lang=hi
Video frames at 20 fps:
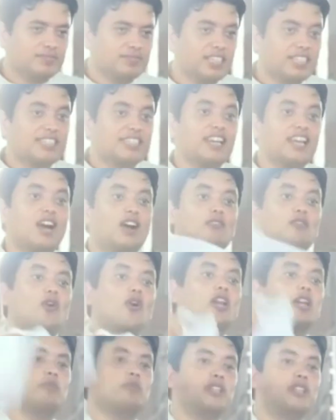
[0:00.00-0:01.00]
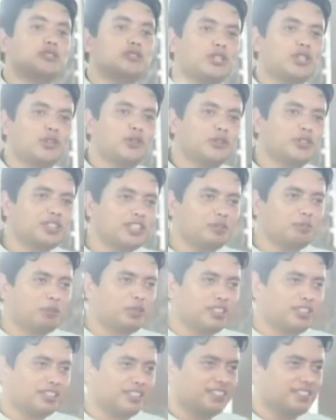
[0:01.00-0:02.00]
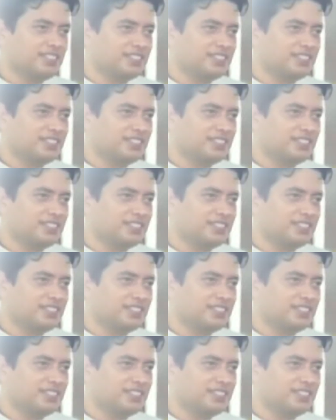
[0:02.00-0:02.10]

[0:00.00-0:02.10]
कितने अवार्ड मिल चुके होते अभी तक